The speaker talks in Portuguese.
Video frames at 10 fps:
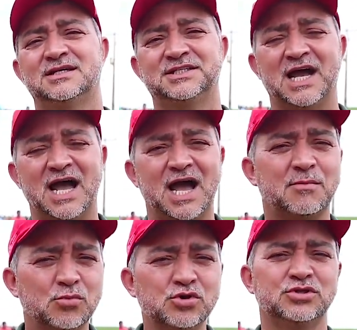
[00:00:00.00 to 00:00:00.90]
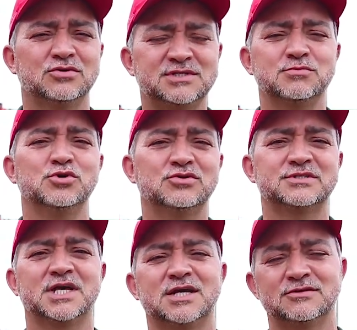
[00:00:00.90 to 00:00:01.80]
já há muitos e
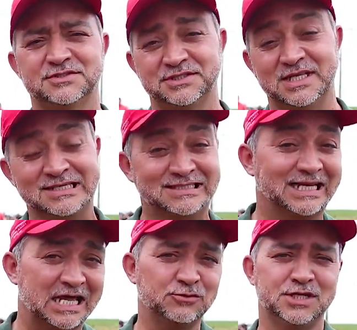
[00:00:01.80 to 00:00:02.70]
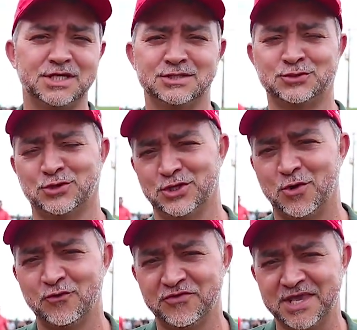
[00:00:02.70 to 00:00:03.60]
muitos anos, desde lá do início, quando
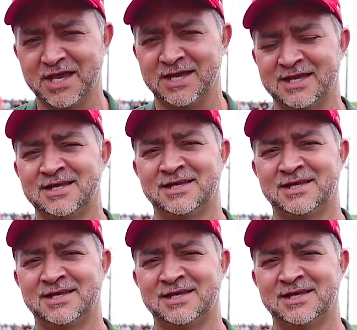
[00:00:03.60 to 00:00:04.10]
eu vinha